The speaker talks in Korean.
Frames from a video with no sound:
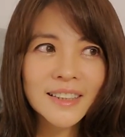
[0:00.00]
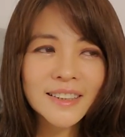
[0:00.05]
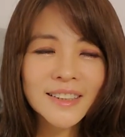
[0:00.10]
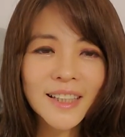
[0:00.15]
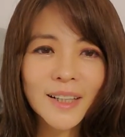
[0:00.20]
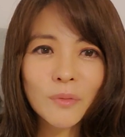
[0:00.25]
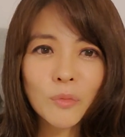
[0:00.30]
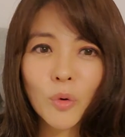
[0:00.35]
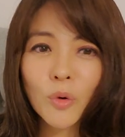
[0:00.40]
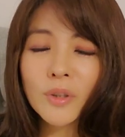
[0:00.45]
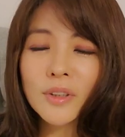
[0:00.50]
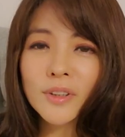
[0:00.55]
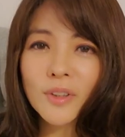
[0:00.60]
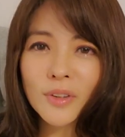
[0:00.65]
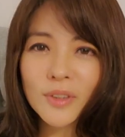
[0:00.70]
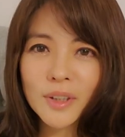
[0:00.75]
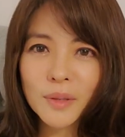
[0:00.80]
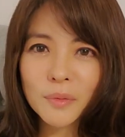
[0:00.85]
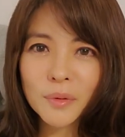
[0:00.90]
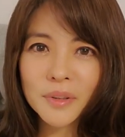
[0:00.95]
제가 뭘
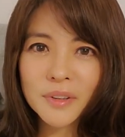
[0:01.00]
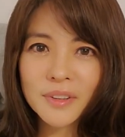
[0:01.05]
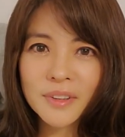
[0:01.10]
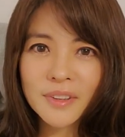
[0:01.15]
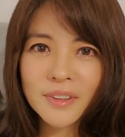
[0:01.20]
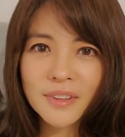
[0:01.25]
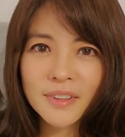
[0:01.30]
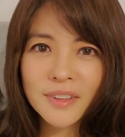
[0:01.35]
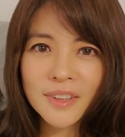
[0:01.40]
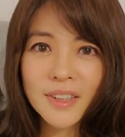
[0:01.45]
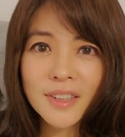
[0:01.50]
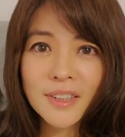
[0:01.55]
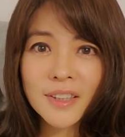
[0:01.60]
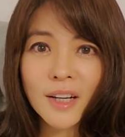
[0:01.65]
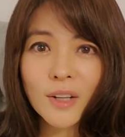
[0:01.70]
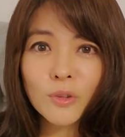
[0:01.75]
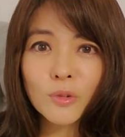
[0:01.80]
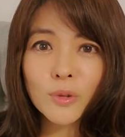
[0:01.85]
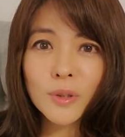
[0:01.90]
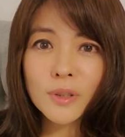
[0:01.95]
느꼈냐면은 사실
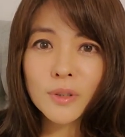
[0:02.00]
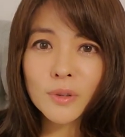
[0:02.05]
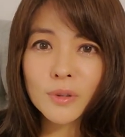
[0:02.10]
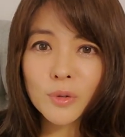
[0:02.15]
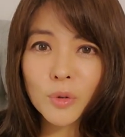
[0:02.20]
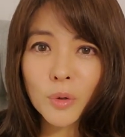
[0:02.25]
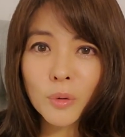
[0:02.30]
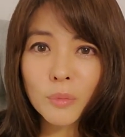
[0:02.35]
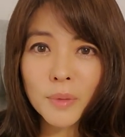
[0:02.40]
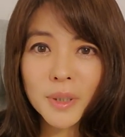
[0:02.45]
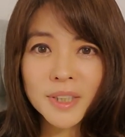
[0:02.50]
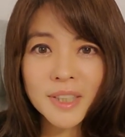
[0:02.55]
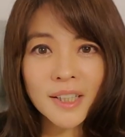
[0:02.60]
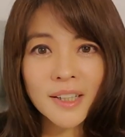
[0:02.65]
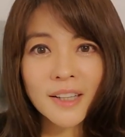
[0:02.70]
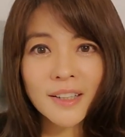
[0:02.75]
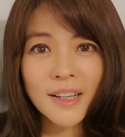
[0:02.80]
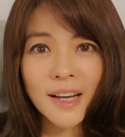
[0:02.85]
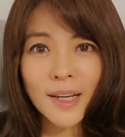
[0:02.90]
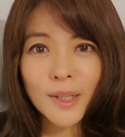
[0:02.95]
한국에서 정말
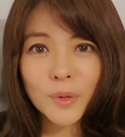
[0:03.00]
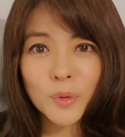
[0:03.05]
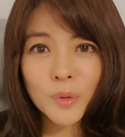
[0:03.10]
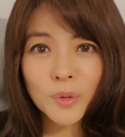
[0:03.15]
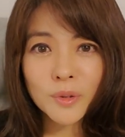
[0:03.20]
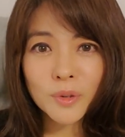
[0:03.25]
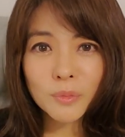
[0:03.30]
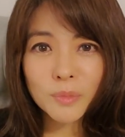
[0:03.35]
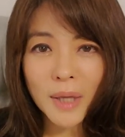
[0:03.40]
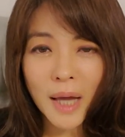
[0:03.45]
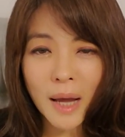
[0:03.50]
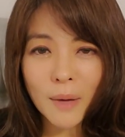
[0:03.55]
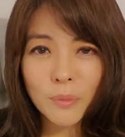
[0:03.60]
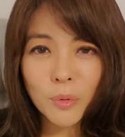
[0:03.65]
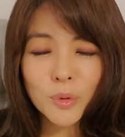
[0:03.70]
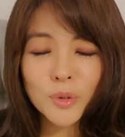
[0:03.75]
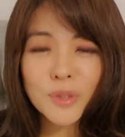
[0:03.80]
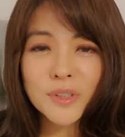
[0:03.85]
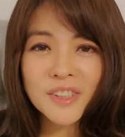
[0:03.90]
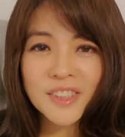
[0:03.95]
잘하는 아이돌 그룹 다
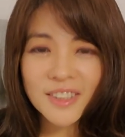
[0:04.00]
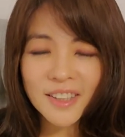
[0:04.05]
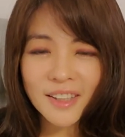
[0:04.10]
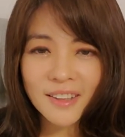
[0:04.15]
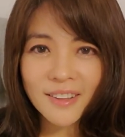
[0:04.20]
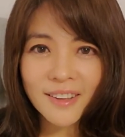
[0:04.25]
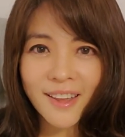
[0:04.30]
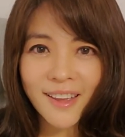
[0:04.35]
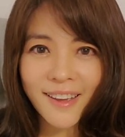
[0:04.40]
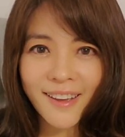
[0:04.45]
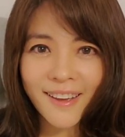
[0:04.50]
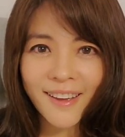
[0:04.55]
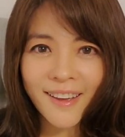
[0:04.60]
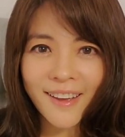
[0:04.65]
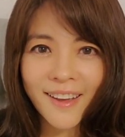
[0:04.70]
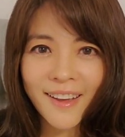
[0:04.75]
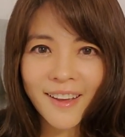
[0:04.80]
보셨을 텐데